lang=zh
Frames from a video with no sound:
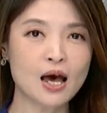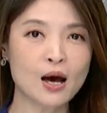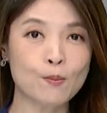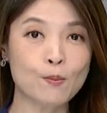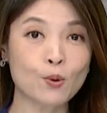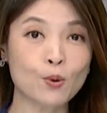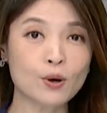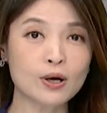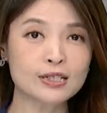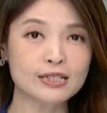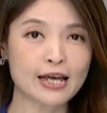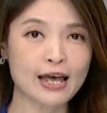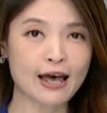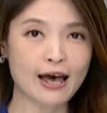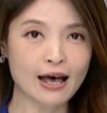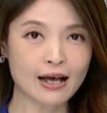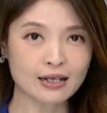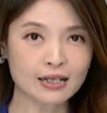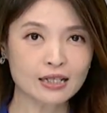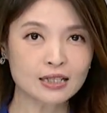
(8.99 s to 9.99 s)
不过，在
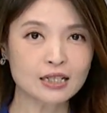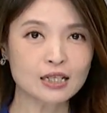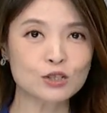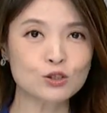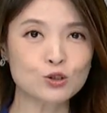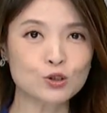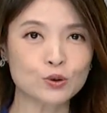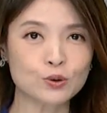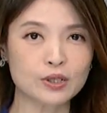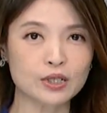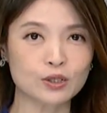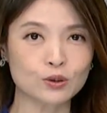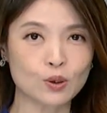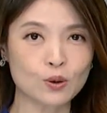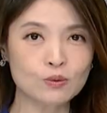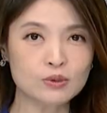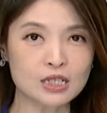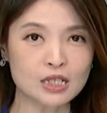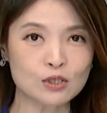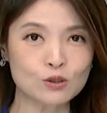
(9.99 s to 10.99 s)
阿根廷就有一个
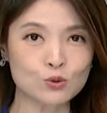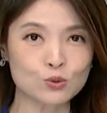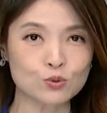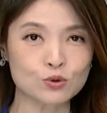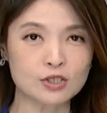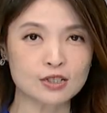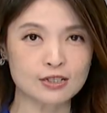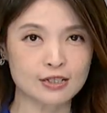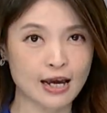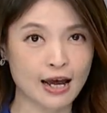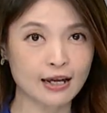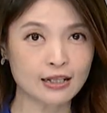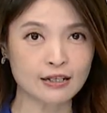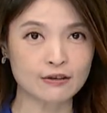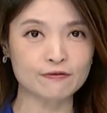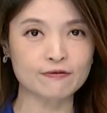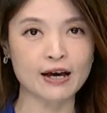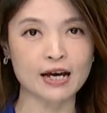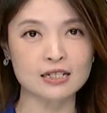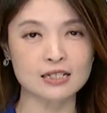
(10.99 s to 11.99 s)
通勤族是差
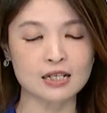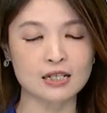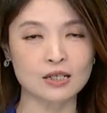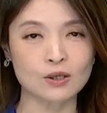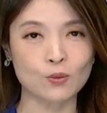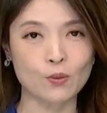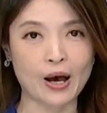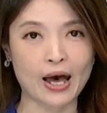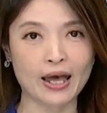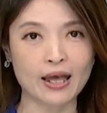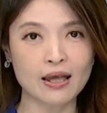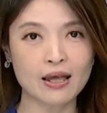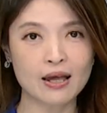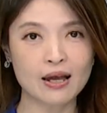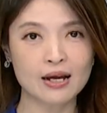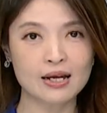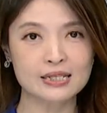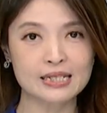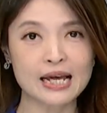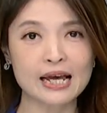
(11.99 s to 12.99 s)
点发生意外。
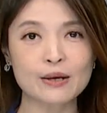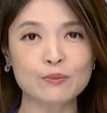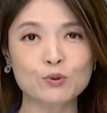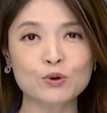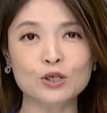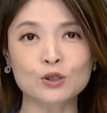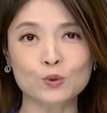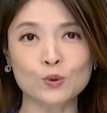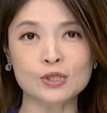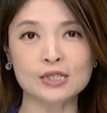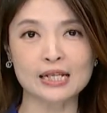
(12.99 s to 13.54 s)
在布宜诺